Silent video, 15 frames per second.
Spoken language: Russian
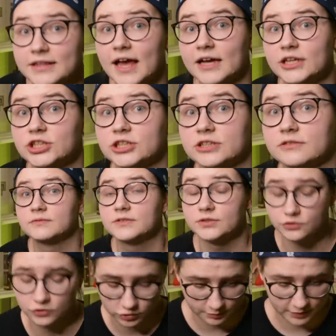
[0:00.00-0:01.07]
Также с
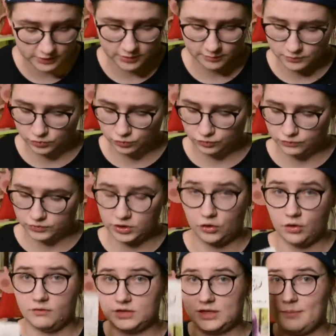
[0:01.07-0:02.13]
инструментом идут вот
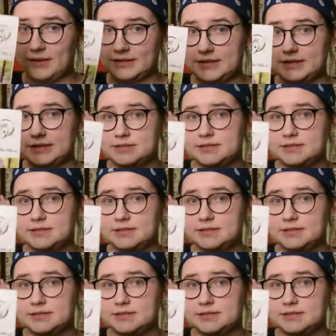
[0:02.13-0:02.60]
такой вот обалденный